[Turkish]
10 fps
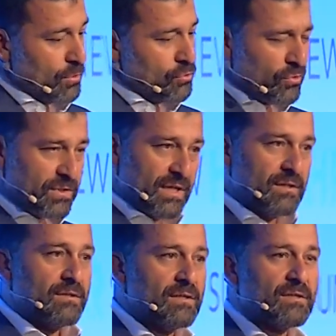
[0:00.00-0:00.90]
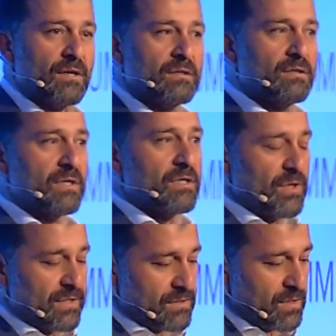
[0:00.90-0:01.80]
Çok teknik detaylarına
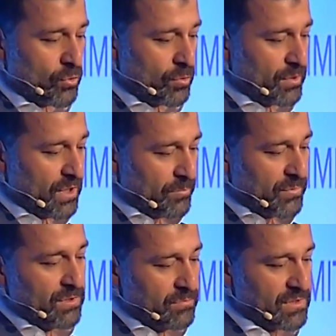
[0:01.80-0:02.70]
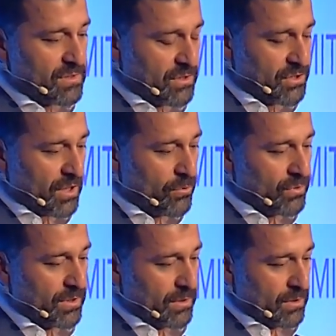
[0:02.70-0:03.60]
girmek istemiyorum ama yaptığımız aşağı
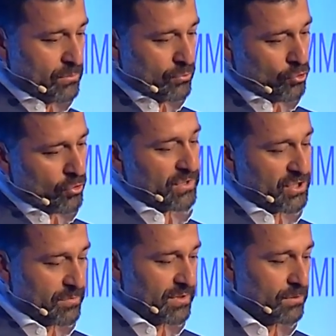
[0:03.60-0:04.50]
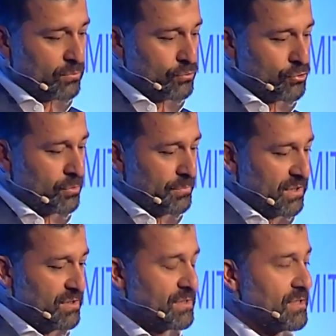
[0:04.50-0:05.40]
yukarı dört aşamadan oluşuyor.
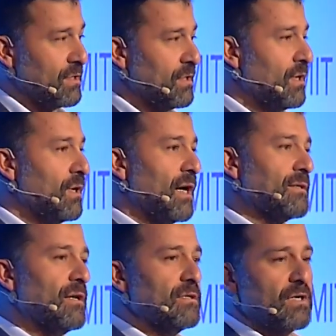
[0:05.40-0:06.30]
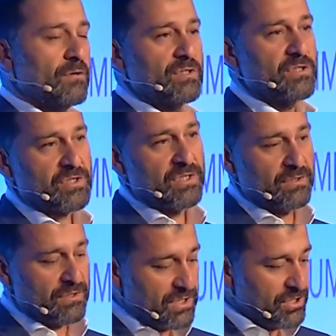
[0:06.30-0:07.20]
Birincisi aday
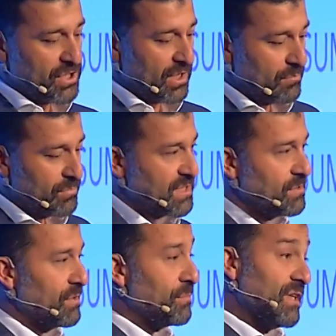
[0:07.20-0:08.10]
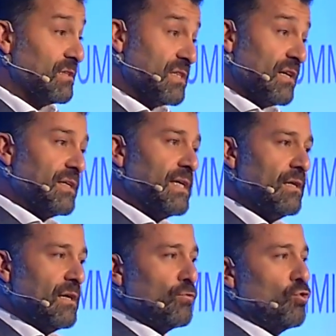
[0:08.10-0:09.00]
davranışlarının incelenmesi ve benzer
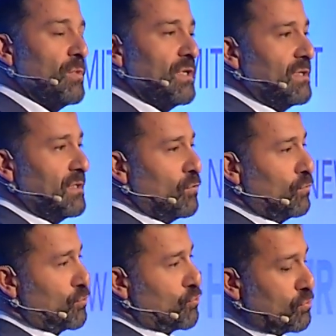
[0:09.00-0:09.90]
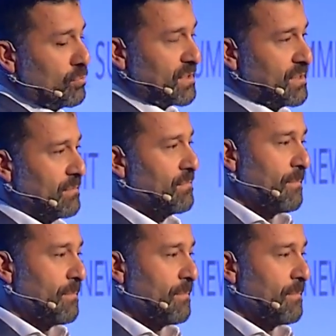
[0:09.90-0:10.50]
ilan kümelerinin oluşturulması.